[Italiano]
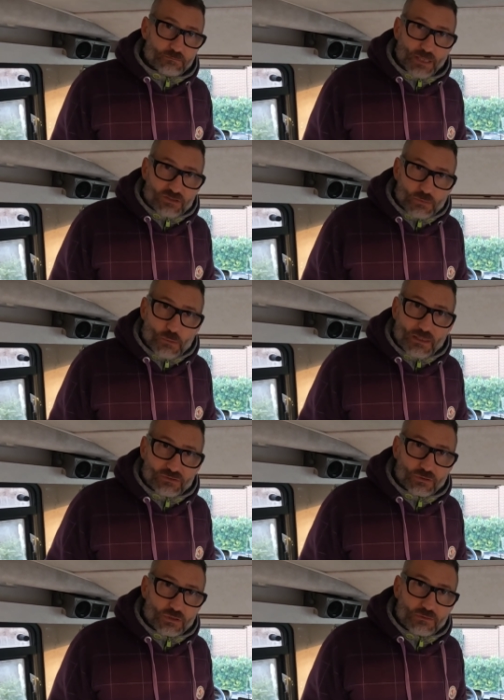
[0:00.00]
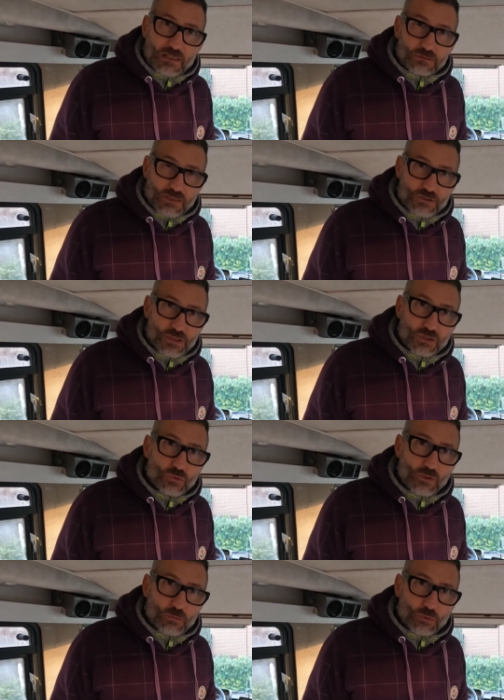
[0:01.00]
prezzo più basso che ho trovato
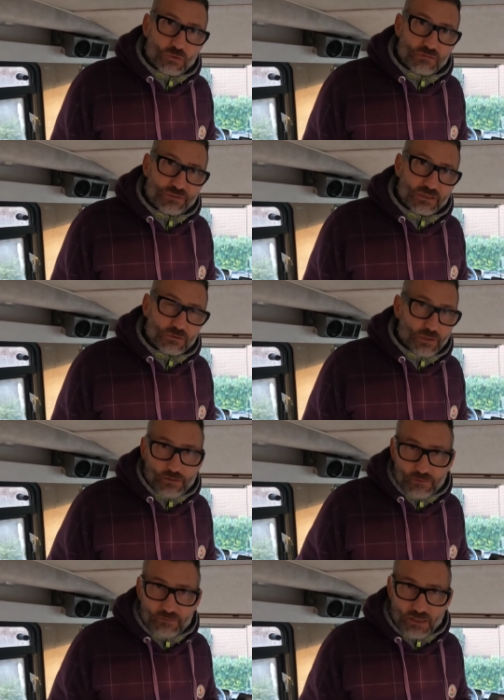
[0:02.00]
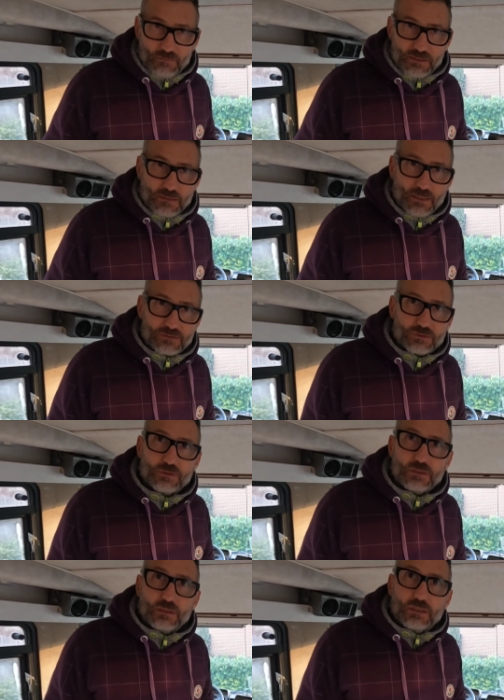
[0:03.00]
300 euro per un deflettore veramente Anche
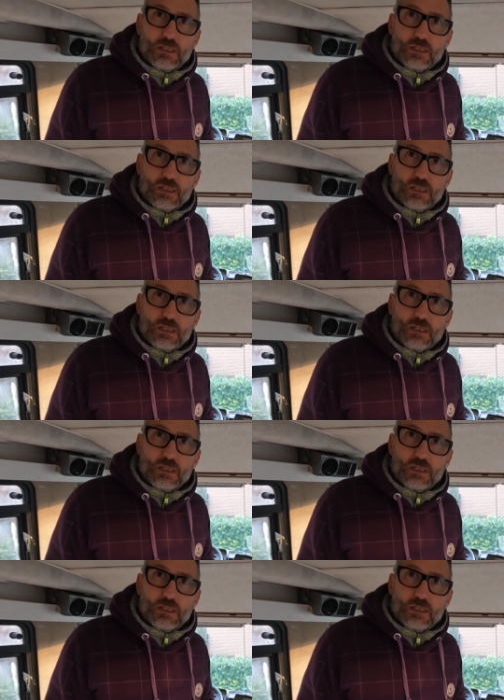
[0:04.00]
basso